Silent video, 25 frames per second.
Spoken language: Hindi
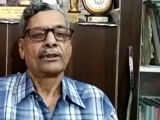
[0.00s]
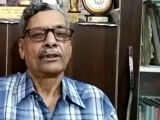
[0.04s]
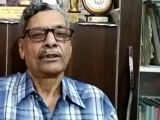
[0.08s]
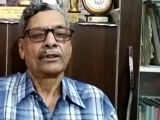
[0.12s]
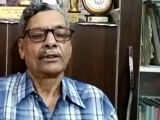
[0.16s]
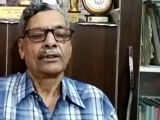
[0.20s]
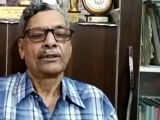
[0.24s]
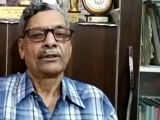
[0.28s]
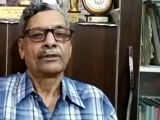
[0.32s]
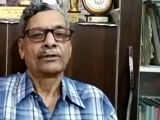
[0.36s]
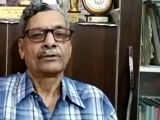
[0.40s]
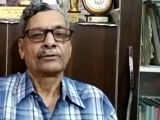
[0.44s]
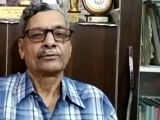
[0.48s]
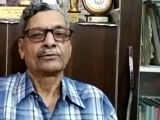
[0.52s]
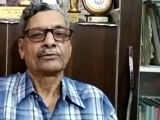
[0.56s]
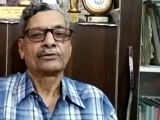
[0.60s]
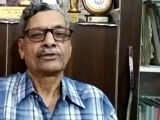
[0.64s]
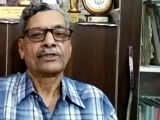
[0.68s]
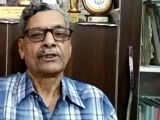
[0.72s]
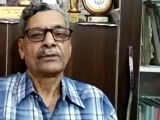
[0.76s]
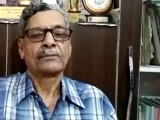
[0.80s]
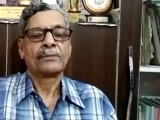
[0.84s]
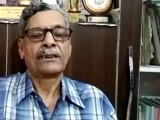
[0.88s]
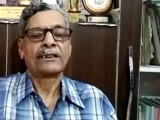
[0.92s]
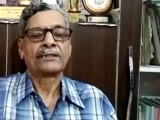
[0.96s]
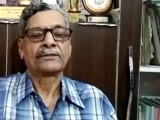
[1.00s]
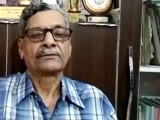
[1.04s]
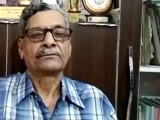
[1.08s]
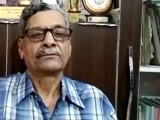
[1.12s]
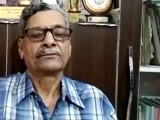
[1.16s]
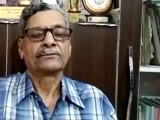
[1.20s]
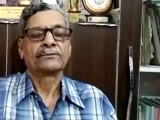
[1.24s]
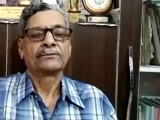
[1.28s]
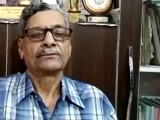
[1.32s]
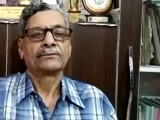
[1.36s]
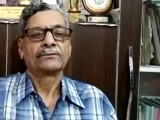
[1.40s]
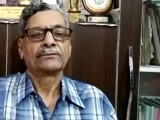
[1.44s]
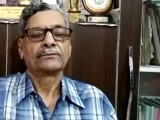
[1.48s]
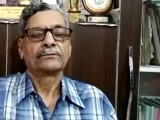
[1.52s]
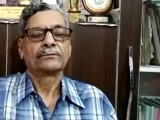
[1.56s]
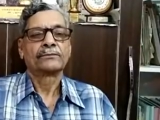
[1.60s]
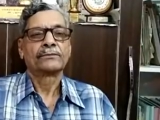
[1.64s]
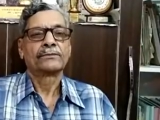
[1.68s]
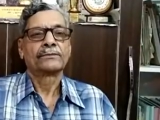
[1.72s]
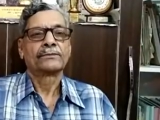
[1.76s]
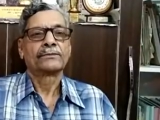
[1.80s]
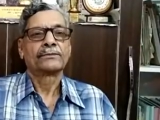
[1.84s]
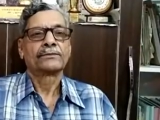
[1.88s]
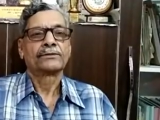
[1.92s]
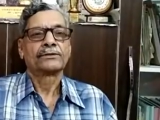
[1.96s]
और उसके बाद
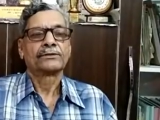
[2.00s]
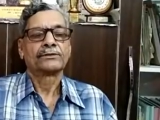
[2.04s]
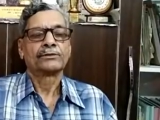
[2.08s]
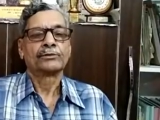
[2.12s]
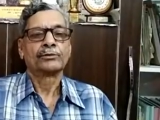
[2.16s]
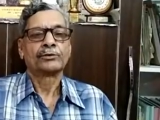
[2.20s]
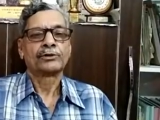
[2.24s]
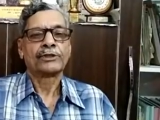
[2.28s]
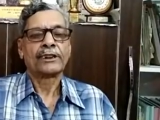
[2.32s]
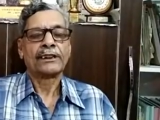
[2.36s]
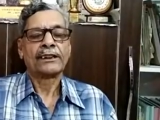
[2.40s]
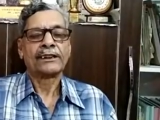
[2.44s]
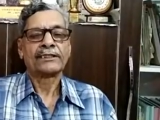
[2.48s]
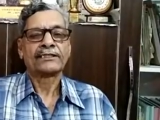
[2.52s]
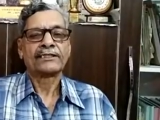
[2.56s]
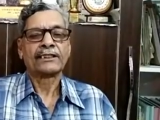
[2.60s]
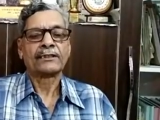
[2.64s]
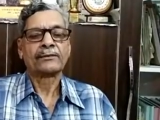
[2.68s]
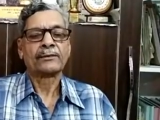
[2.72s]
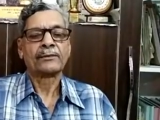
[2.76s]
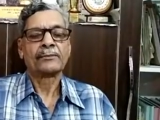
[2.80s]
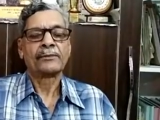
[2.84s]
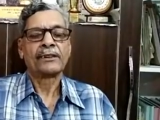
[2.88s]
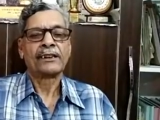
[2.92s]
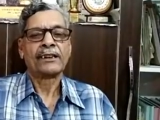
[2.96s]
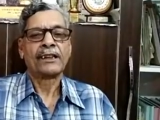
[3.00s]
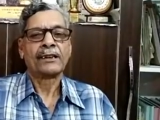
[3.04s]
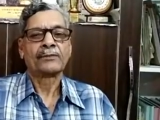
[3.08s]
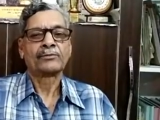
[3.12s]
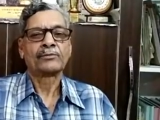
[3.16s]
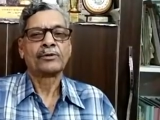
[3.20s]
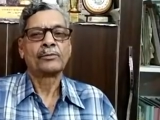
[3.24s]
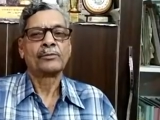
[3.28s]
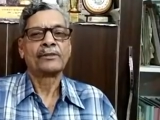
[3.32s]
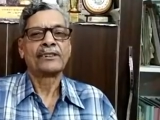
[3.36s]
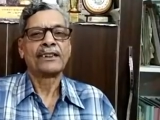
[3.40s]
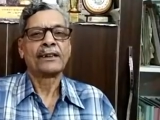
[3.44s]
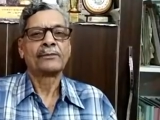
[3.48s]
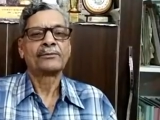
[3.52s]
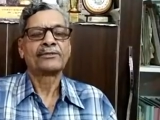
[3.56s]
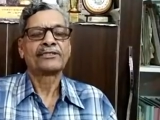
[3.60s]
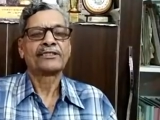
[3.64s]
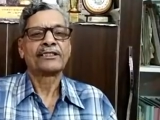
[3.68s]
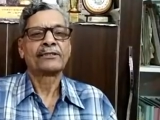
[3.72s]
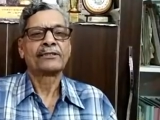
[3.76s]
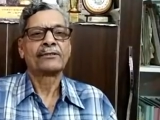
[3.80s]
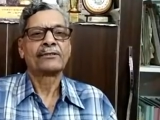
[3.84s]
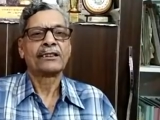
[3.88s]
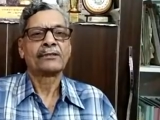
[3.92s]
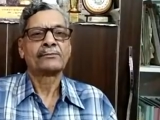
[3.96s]
दूसरे लेक्चर में मैंने आपको विटामिन
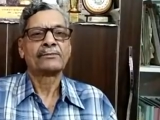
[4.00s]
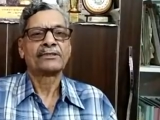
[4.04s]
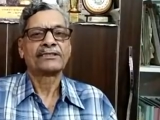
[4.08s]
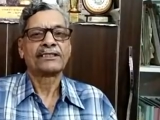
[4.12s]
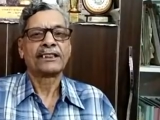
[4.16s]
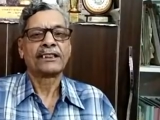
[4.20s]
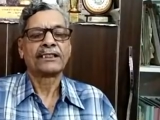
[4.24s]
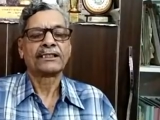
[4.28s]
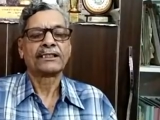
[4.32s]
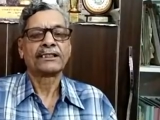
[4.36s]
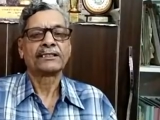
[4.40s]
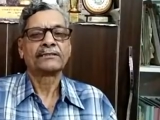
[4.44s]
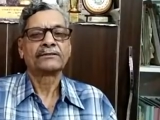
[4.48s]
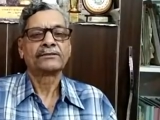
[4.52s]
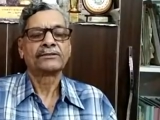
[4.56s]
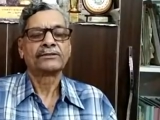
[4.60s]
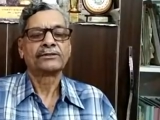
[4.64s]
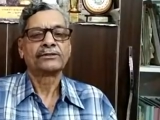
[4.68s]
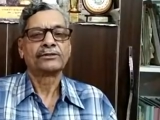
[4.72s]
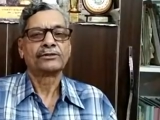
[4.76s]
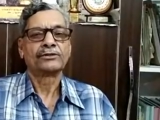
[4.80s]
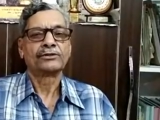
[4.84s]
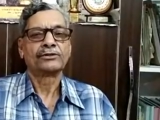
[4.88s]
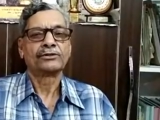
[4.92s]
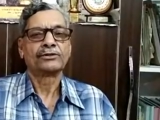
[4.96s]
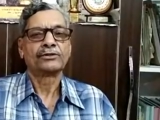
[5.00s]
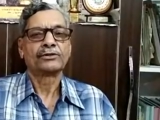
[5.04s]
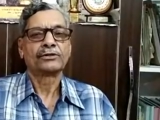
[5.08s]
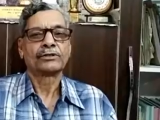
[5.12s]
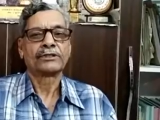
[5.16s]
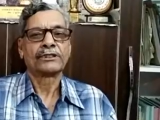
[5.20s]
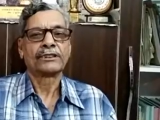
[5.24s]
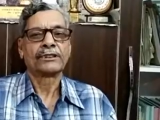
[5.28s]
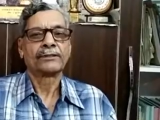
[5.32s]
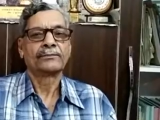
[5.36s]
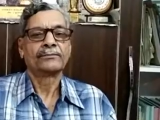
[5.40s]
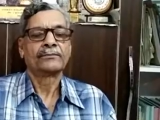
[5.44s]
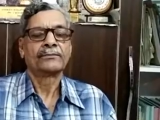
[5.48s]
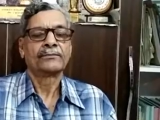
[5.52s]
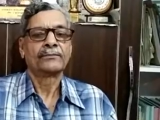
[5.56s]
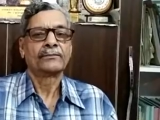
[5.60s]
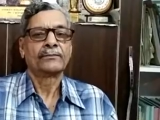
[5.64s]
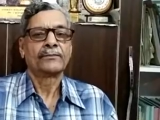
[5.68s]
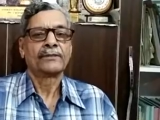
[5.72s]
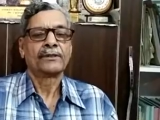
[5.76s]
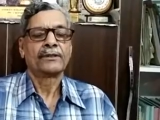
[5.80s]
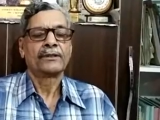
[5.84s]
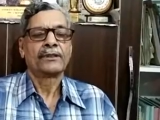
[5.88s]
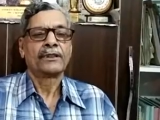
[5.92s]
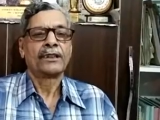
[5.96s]
के बारे में बताया था जो कि
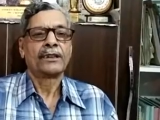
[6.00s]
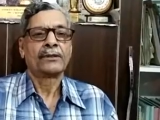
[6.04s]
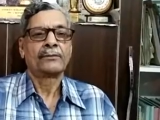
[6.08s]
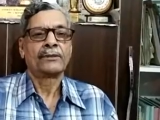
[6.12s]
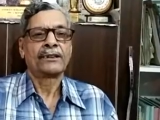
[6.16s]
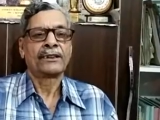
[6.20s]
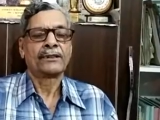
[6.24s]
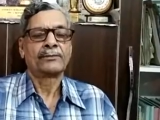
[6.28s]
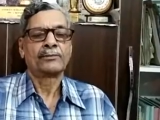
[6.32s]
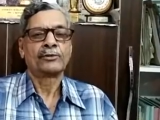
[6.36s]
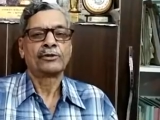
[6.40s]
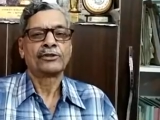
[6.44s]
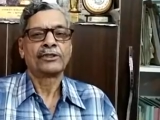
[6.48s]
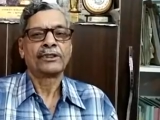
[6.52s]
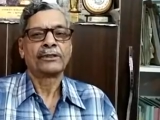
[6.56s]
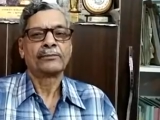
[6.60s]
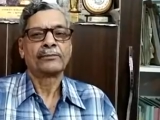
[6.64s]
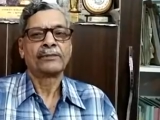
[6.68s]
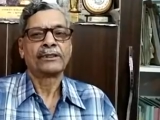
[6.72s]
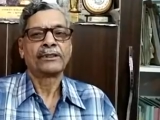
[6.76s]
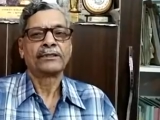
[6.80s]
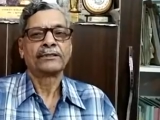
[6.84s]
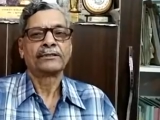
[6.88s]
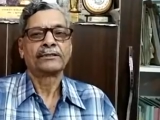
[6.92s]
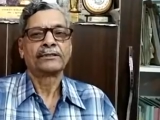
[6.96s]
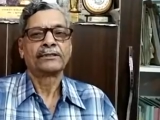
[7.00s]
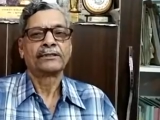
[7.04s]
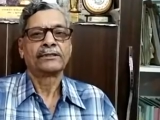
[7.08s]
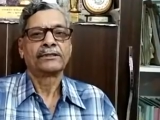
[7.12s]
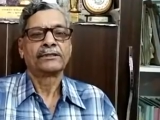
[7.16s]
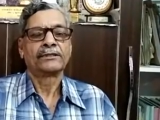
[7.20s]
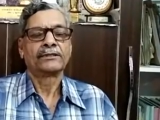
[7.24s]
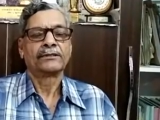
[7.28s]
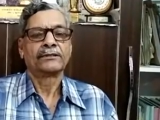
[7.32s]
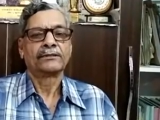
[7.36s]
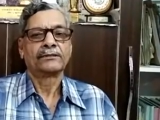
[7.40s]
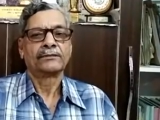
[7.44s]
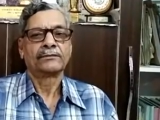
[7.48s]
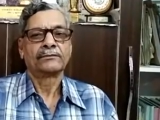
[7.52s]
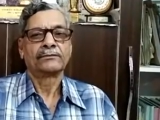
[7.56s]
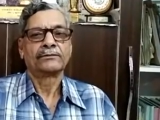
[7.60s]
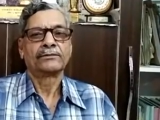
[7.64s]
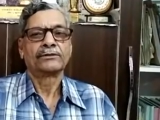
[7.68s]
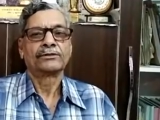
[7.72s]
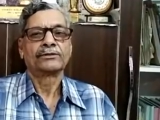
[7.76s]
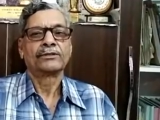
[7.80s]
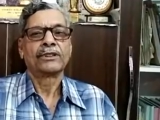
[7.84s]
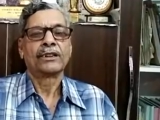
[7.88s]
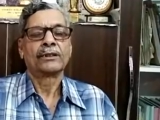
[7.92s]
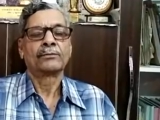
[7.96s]
हमारे भोजन में
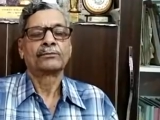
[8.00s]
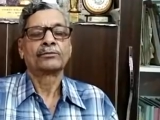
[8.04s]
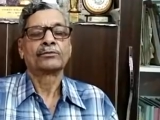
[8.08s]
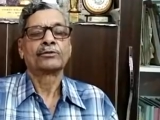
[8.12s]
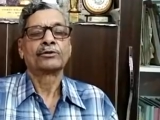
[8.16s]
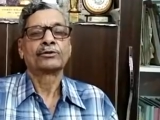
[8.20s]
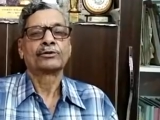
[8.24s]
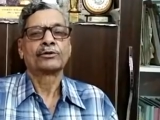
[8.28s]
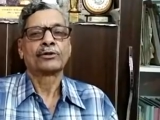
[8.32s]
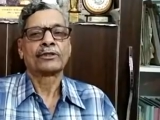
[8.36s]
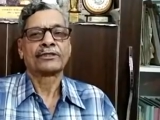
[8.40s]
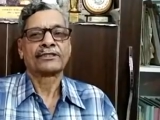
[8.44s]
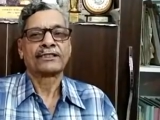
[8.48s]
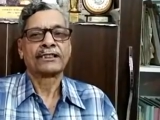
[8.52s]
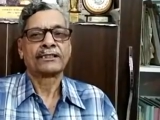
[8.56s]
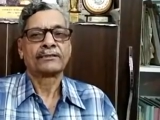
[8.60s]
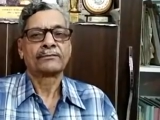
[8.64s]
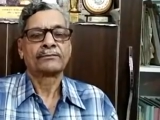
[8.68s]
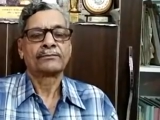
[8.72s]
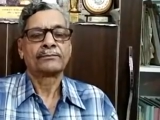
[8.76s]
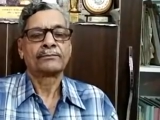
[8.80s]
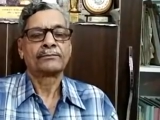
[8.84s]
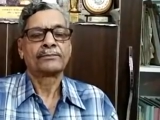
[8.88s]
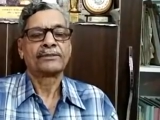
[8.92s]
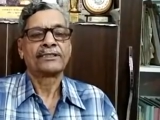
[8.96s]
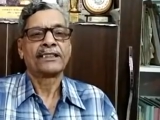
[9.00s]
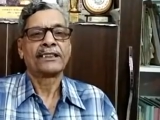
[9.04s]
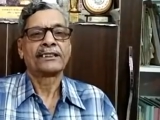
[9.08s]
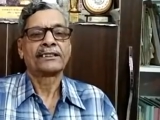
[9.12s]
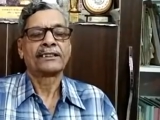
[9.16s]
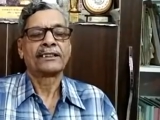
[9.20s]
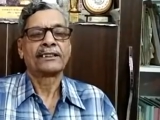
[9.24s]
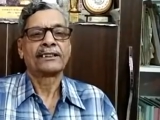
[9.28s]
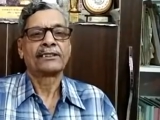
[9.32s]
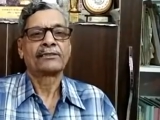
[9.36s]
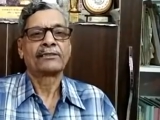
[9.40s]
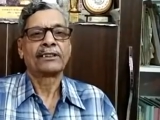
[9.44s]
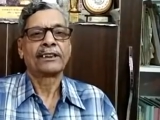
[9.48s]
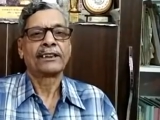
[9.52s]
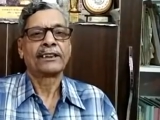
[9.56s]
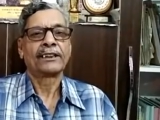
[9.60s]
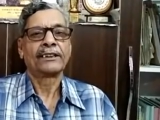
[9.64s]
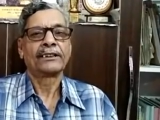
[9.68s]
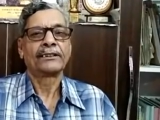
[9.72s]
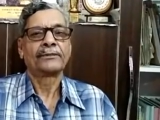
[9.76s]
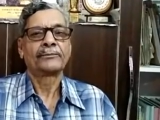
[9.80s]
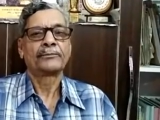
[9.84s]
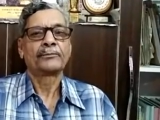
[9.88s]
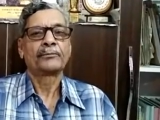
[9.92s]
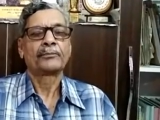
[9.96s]
हमको सुरक्षा प्रदान करने वाले
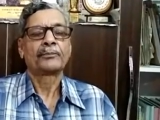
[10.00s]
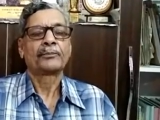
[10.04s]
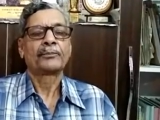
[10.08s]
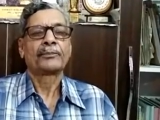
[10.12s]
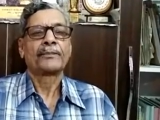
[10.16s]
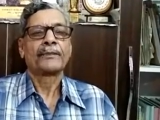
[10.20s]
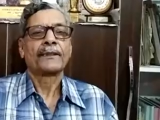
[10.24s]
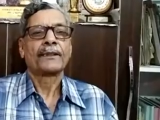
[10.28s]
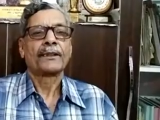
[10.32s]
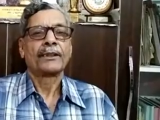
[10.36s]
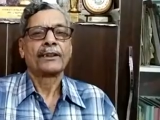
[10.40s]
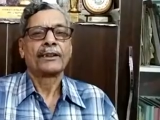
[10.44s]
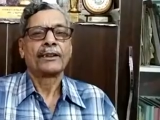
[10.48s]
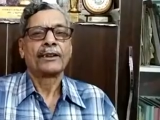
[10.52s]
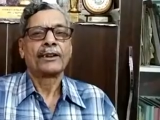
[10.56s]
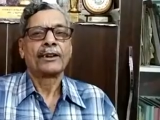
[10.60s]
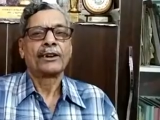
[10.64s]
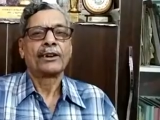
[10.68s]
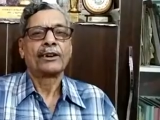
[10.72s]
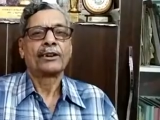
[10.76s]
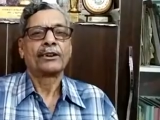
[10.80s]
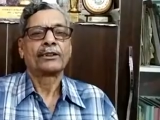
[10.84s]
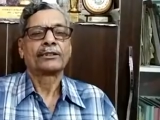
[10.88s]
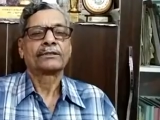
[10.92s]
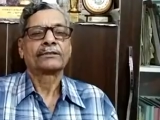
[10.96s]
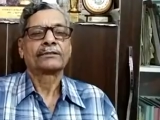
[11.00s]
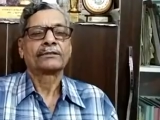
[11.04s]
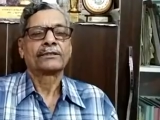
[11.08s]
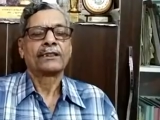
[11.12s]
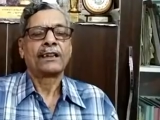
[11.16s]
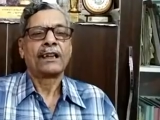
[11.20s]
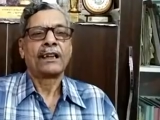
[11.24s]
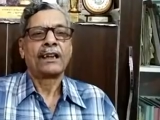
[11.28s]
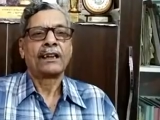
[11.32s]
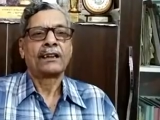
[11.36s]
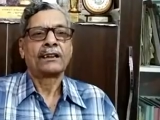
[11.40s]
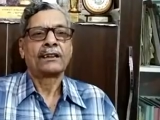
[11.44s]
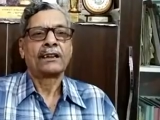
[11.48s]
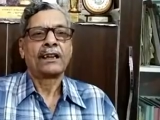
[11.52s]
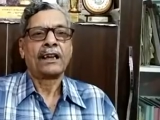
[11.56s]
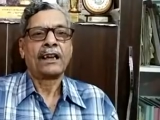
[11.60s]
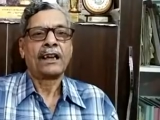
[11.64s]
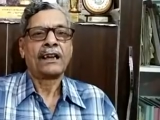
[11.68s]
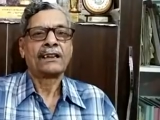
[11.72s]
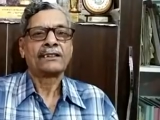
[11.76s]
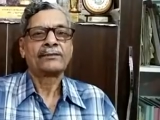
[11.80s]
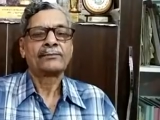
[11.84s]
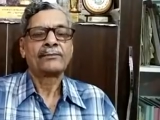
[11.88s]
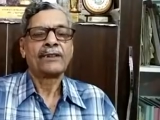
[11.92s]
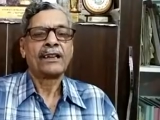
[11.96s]
हैं और
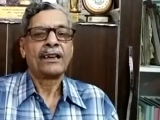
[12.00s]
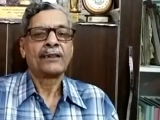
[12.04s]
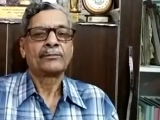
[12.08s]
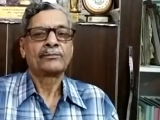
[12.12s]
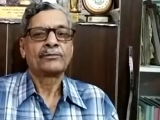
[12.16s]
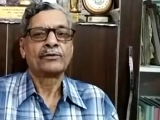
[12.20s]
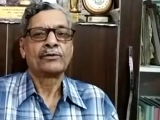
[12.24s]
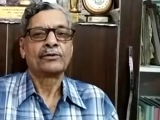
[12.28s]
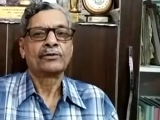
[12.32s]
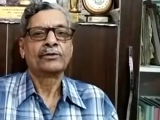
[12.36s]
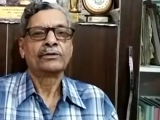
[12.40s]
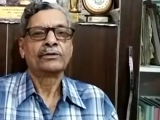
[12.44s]
आज मैं आपको